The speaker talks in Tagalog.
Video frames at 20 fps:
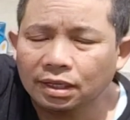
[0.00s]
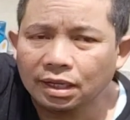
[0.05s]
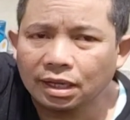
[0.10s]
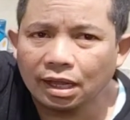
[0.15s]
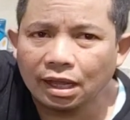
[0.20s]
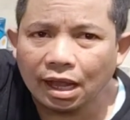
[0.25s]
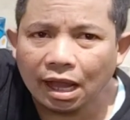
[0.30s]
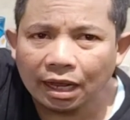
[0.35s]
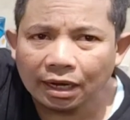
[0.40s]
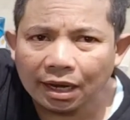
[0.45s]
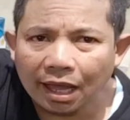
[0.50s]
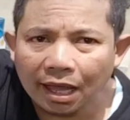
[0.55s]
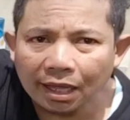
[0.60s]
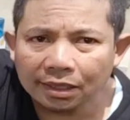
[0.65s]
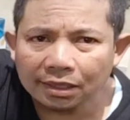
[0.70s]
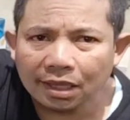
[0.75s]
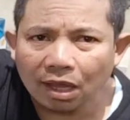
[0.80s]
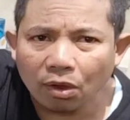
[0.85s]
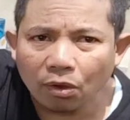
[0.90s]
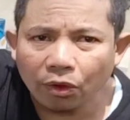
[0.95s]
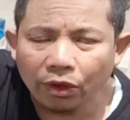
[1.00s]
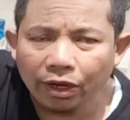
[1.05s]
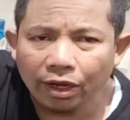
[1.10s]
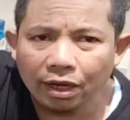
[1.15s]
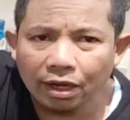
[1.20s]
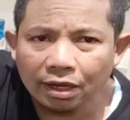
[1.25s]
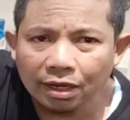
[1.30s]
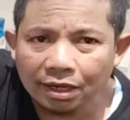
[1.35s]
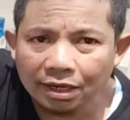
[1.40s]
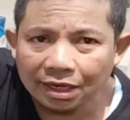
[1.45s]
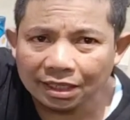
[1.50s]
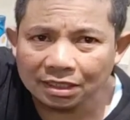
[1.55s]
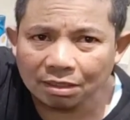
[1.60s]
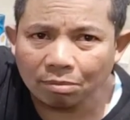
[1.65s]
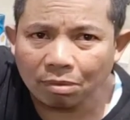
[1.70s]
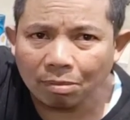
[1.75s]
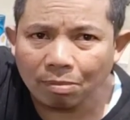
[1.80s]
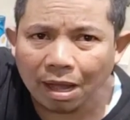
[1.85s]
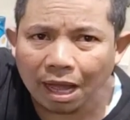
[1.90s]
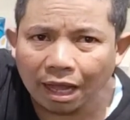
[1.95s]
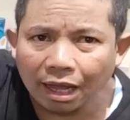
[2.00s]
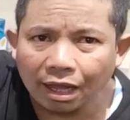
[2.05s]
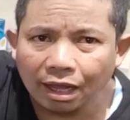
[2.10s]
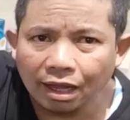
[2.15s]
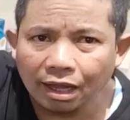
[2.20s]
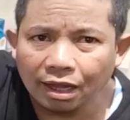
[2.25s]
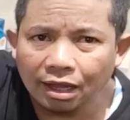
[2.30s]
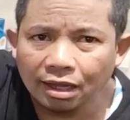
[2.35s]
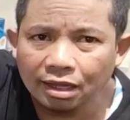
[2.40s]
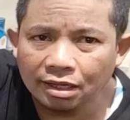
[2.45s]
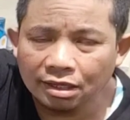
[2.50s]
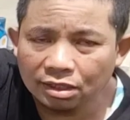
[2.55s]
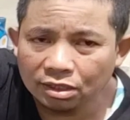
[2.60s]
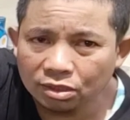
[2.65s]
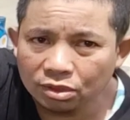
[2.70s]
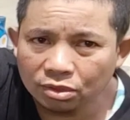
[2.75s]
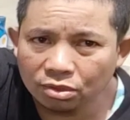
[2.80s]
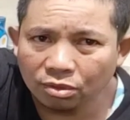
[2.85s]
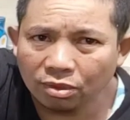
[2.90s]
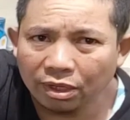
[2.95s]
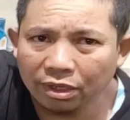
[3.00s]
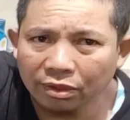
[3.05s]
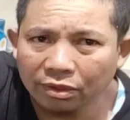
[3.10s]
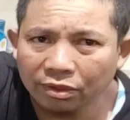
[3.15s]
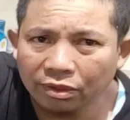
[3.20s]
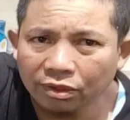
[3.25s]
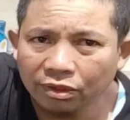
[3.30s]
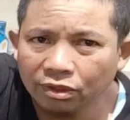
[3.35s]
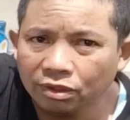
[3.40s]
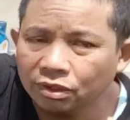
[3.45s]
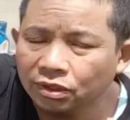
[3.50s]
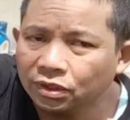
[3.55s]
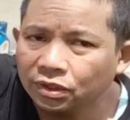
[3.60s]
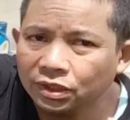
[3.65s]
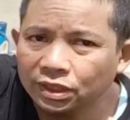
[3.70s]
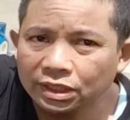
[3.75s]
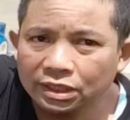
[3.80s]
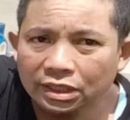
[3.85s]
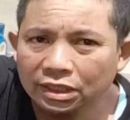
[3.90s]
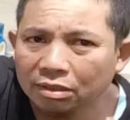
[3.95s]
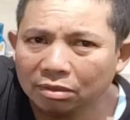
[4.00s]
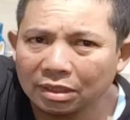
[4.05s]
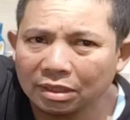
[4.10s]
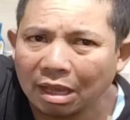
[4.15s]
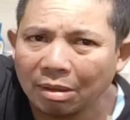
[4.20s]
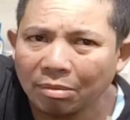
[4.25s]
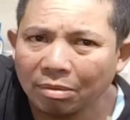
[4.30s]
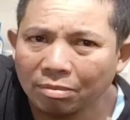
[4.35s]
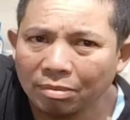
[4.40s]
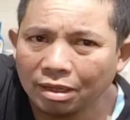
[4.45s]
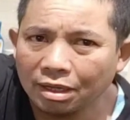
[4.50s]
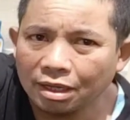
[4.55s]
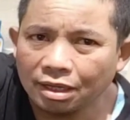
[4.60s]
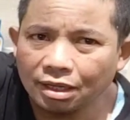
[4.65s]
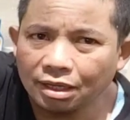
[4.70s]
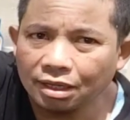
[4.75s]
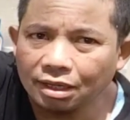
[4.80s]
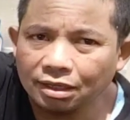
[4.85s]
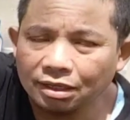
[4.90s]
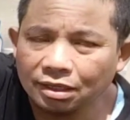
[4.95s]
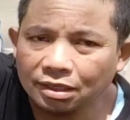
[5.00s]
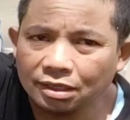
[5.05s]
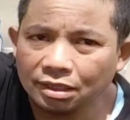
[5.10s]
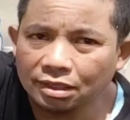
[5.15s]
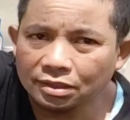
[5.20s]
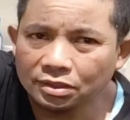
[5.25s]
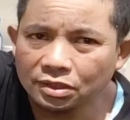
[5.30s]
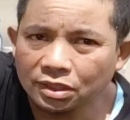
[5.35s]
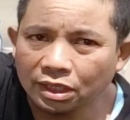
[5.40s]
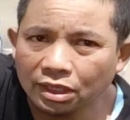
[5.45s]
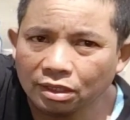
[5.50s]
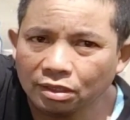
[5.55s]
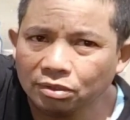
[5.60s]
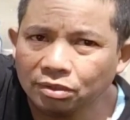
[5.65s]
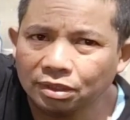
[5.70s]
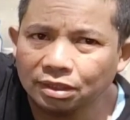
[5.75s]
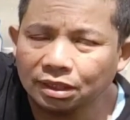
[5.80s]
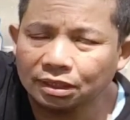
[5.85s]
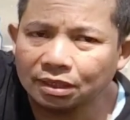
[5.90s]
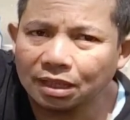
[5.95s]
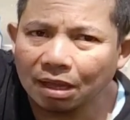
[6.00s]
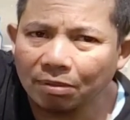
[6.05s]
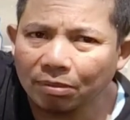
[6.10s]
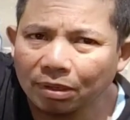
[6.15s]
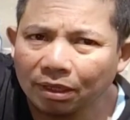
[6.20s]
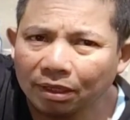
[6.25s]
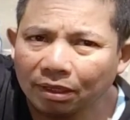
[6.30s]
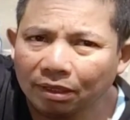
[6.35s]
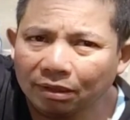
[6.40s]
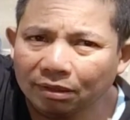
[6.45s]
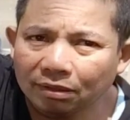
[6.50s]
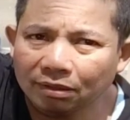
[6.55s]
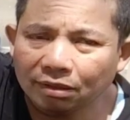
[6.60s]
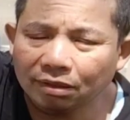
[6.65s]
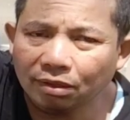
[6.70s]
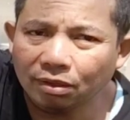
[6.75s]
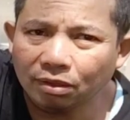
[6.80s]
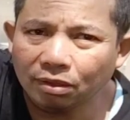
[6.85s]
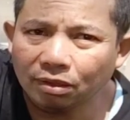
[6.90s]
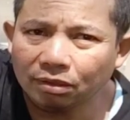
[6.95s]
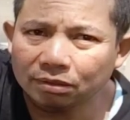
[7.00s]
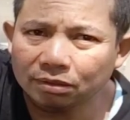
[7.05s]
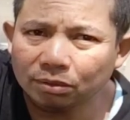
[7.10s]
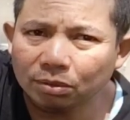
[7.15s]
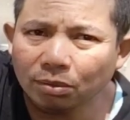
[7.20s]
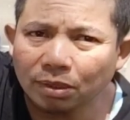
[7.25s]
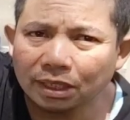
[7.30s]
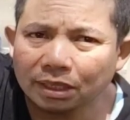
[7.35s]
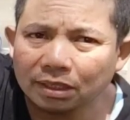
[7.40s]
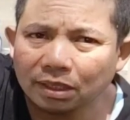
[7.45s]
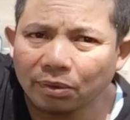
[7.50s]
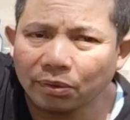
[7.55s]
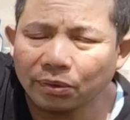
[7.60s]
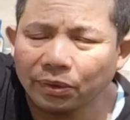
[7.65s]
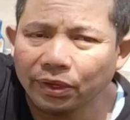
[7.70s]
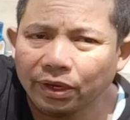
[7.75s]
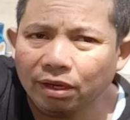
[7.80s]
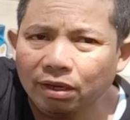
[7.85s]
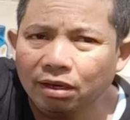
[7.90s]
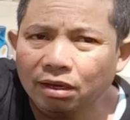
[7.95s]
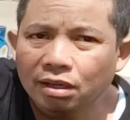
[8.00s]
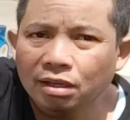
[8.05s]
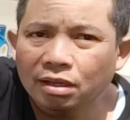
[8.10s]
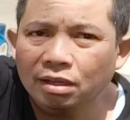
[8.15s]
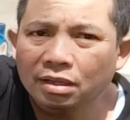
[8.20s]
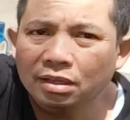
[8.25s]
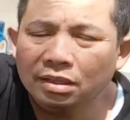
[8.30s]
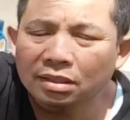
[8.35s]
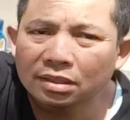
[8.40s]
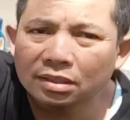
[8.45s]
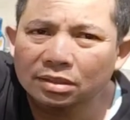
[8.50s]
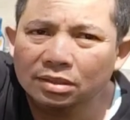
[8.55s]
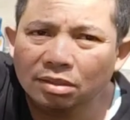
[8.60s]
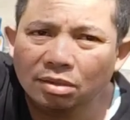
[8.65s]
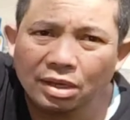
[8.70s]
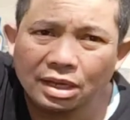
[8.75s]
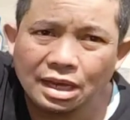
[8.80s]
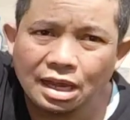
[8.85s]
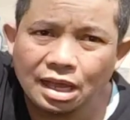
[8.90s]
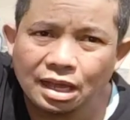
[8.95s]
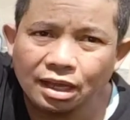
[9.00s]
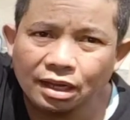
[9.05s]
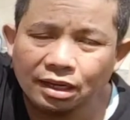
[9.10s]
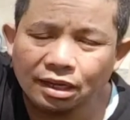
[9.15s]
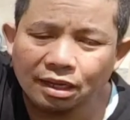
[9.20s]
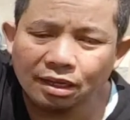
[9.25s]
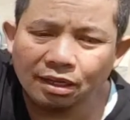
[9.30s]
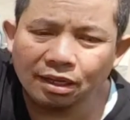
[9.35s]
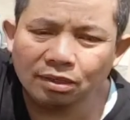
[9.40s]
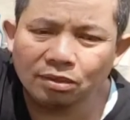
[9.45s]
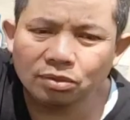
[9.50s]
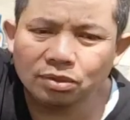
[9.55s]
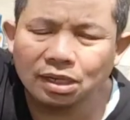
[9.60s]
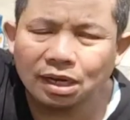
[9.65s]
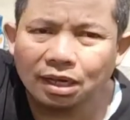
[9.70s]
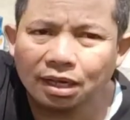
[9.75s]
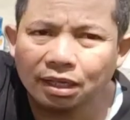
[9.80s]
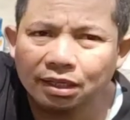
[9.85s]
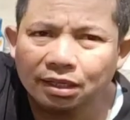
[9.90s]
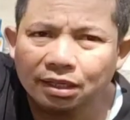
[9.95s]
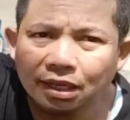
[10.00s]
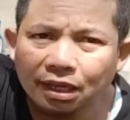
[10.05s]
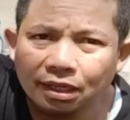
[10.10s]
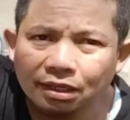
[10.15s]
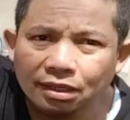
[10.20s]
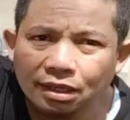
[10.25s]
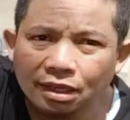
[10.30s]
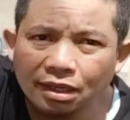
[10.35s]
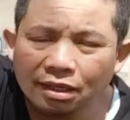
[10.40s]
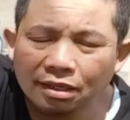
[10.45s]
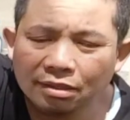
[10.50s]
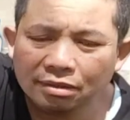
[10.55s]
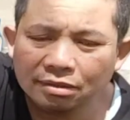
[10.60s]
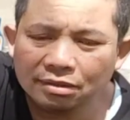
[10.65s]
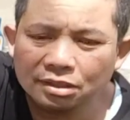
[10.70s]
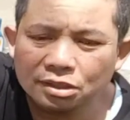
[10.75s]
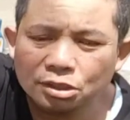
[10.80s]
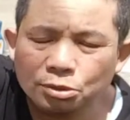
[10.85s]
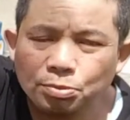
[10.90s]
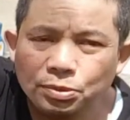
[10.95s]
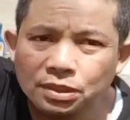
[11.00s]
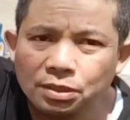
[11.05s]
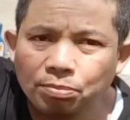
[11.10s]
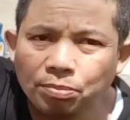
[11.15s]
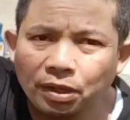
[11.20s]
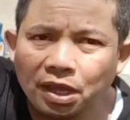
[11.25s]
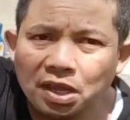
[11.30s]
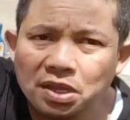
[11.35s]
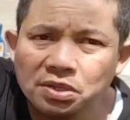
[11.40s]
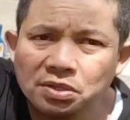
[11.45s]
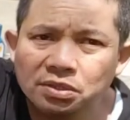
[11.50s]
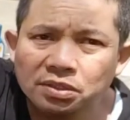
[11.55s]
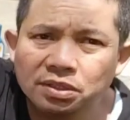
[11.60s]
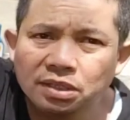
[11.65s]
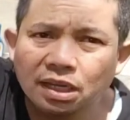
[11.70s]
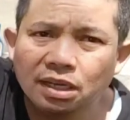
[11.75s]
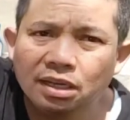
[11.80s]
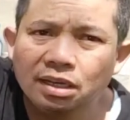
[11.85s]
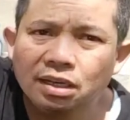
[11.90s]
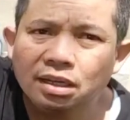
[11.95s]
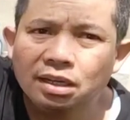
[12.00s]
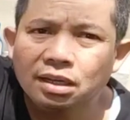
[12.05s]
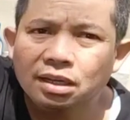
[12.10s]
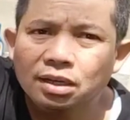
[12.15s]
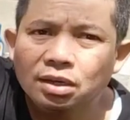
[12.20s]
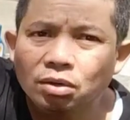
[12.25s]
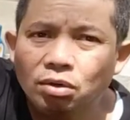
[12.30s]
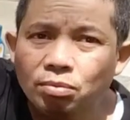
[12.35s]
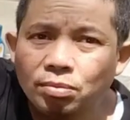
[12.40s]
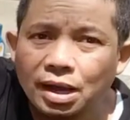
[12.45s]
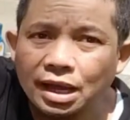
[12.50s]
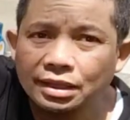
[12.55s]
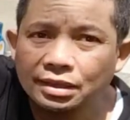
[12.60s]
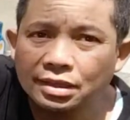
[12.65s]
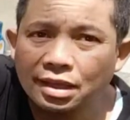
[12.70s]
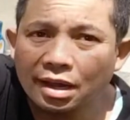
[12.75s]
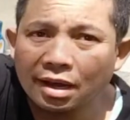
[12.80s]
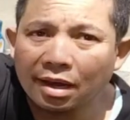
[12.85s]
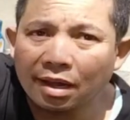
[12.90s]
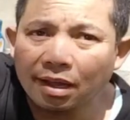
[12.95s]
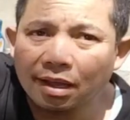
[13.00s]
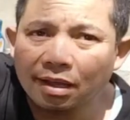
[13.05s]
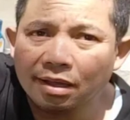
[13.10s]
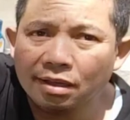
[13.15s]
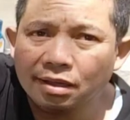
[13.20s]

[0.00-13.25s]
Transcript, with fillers: ang lahat na oil nasa baba. So ngayon, hindi yung tama ma-check yun ng tamang sukat ng oil. So kailangan ang ano talaga niyan, ang specification niyan, umaandar ang